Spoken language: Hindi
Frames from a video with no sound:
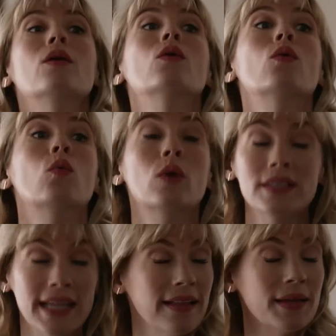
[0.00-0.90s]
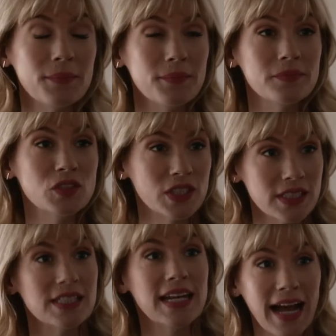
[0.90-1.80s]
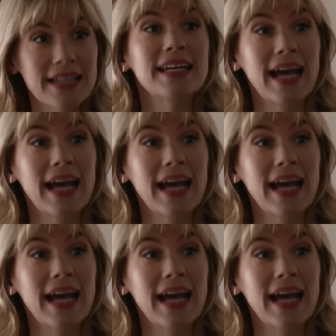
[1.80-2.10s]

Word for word: बच्चा है मतलब केरल अब फिर